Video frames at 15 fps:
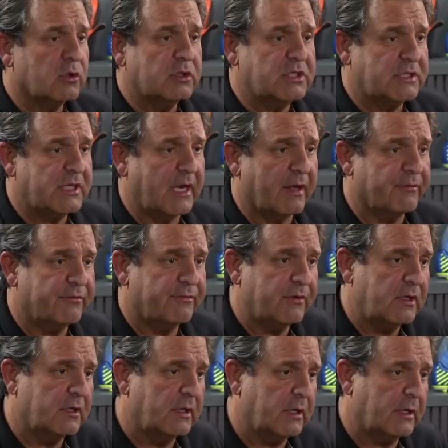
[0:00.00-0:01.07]
de ter na
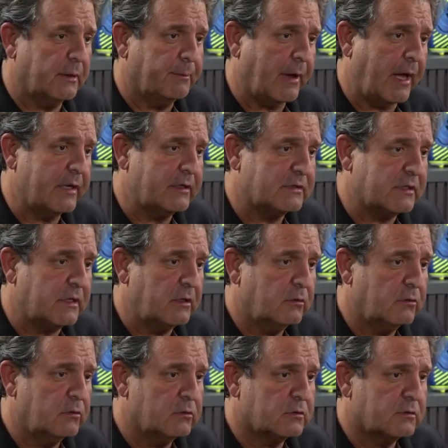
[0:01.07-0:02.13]
vida pais
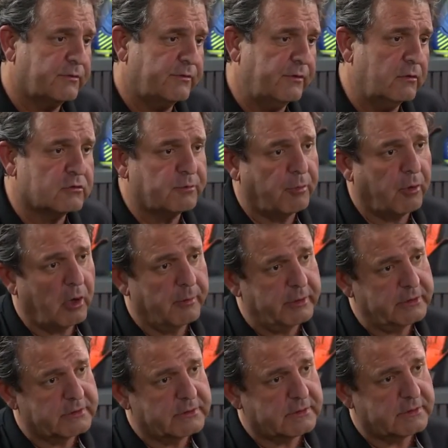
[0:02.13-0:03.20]
ricos, filhos
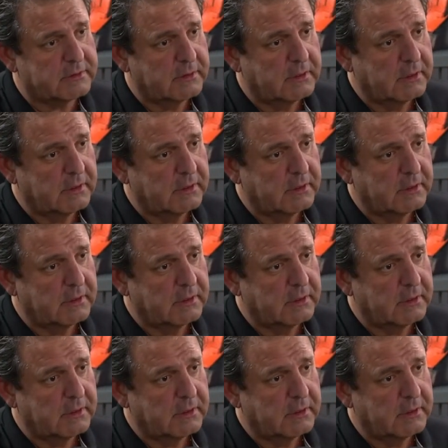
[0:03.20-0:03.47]
pobres.